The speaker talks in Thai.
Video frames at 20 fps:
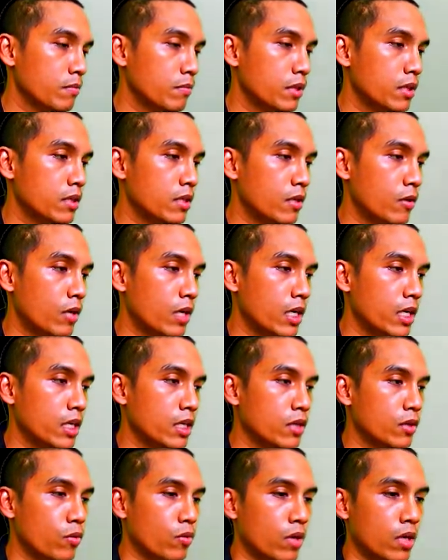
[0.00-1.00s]
พื่อที่ว่าให้
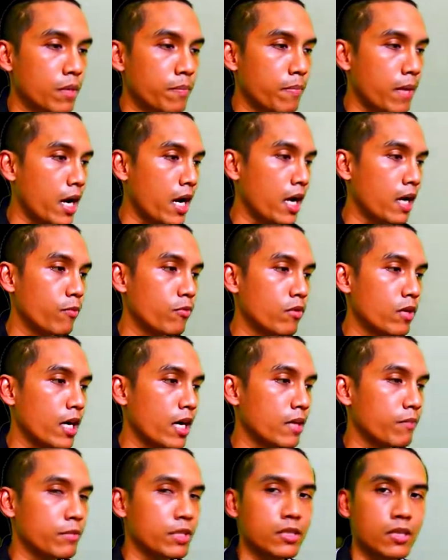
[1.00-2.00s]
ตัวปลายผู้
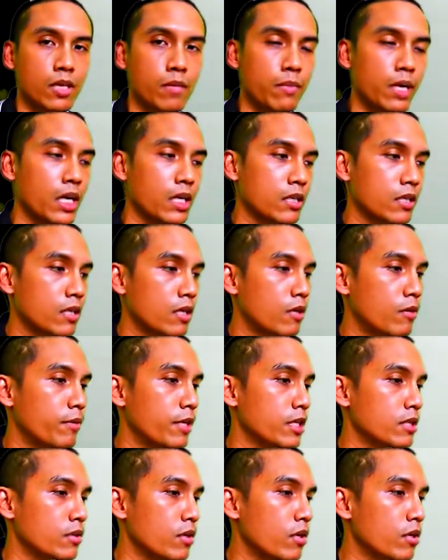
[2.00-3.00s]
กันมันสามารถเข้าไป
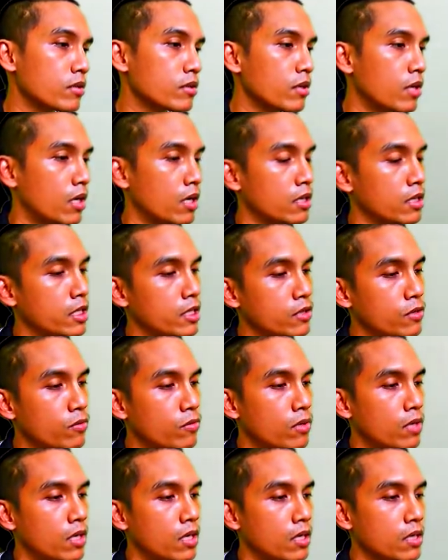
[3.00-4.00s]
ซอกซอนใน
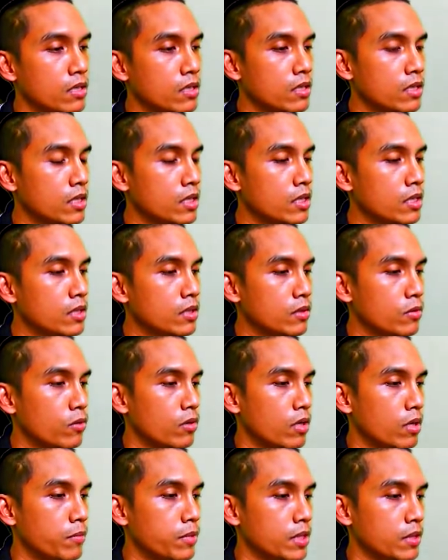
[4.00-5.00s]
ตัว ตั
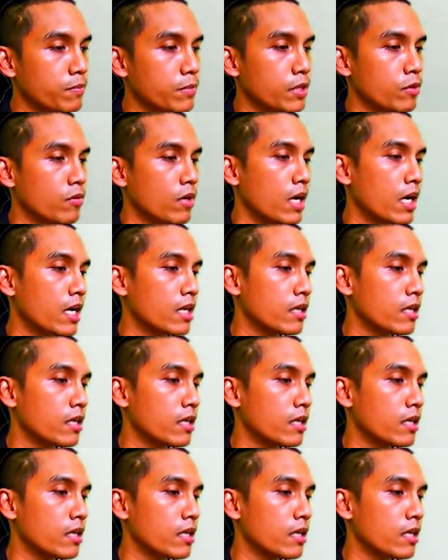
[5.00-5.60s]
วพื้นผิวงาน